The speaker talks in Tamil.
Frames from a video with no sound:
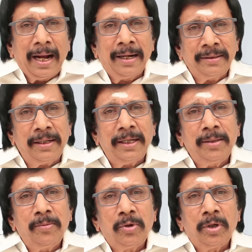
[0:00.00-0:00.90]
அடுத்த
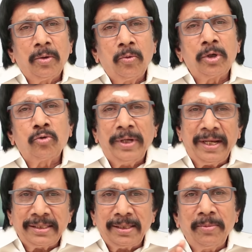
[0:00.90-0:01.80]
கடிதமும் ஒரு
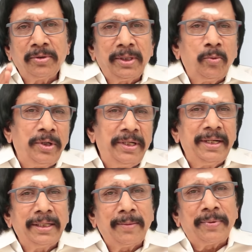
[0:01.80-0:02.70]
துயர சம்பவத்தை ஒட்டி
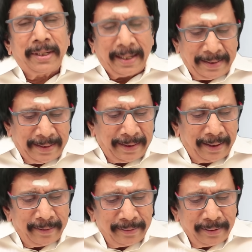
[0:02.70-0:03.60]
எழுதப்பட்ட கடிதம்
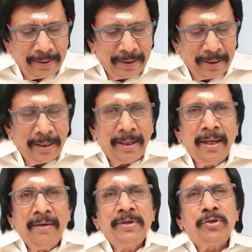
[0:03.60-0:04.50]
தான்
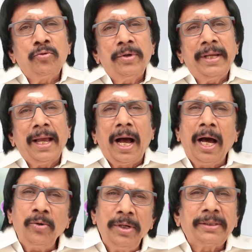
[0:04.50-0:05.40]
விசுவனுடைய
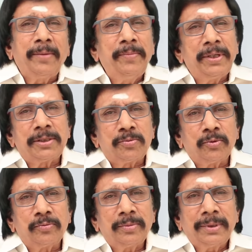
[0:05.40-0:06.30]
ஆறுயிர் தம்பி
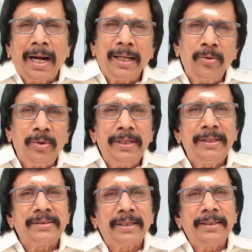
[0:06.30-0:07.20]
கிருஷ்ணன் நாடக
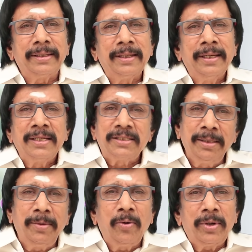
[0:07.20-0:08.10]
உலகிலையும் சரி
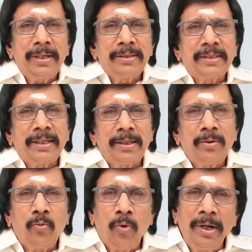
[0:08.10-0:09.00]
சினிமா உலகிலையும் சரி
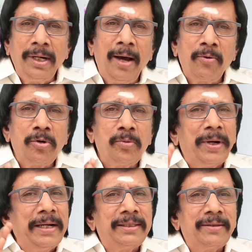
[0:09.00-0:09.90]
ஒன்றா அவரோடு
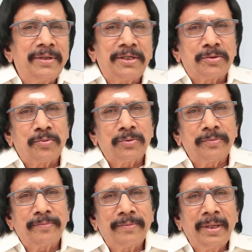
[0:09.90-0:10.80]
பயணித்தவர் கிருஷ்ணன்
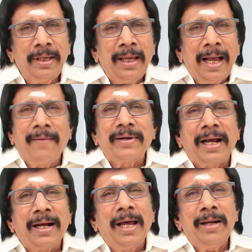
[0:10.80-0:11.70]
அவர்
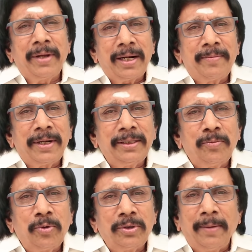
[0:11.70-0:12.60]
அகால மரணம் அடைந்த
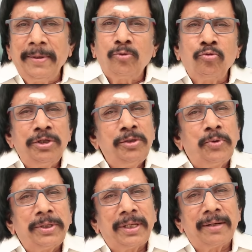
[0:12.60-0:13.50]
போது அப்படியே துடிச்சு
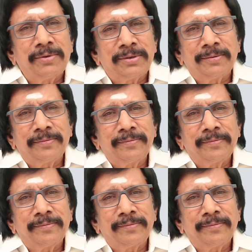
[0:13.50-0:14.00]
போயிட்டார் விசு